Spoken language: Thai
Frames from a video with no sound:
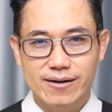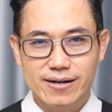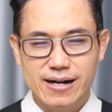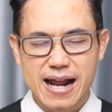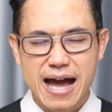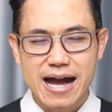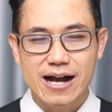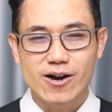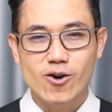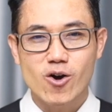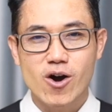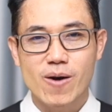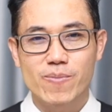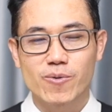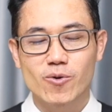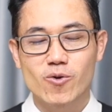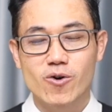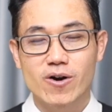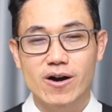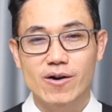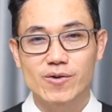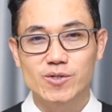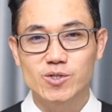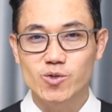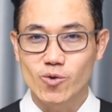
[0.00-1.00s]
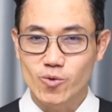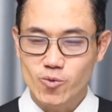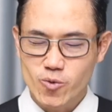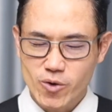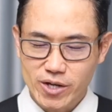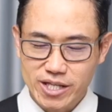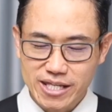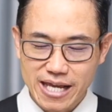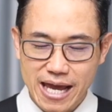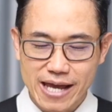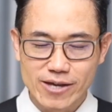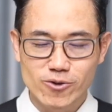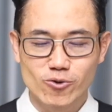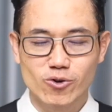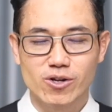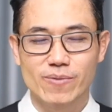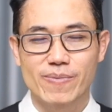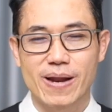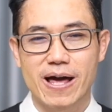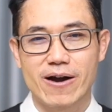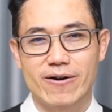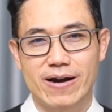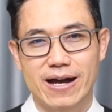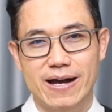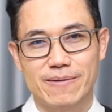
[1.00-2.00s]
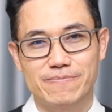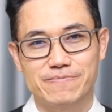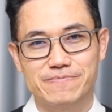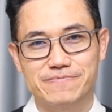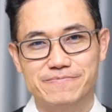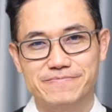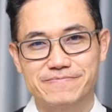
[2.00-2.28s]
รักครอบครัวเขาสุดหัวใจอยู่หรือเปล่าครับ